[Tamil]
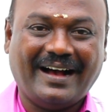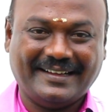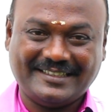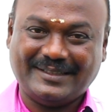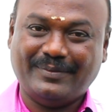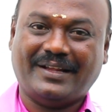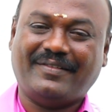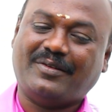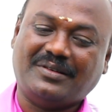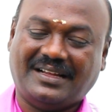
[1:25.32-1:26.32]
ஆசை
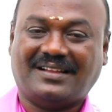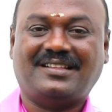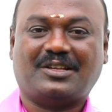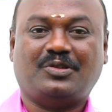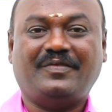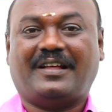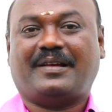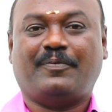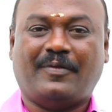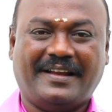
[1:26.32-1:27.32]
தம்பிங்கிறவர் என் நிலத்தை அளந்தார சொல்லி
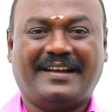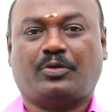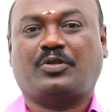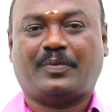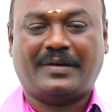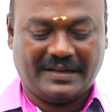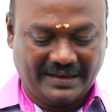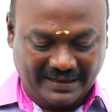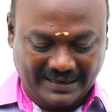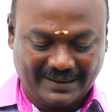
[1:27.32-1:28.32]
வழக்கு அடிக்கடி தொந்தரவு
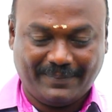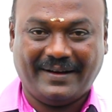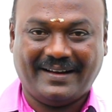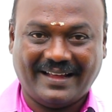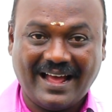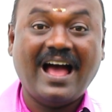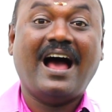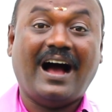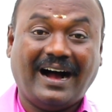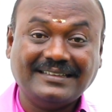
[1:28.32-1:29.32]
பண்ணுறாரு அப்படின்னு
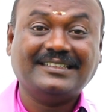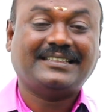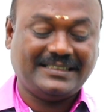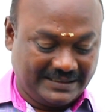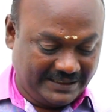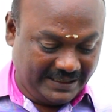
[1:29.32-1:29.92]
அதுக்கு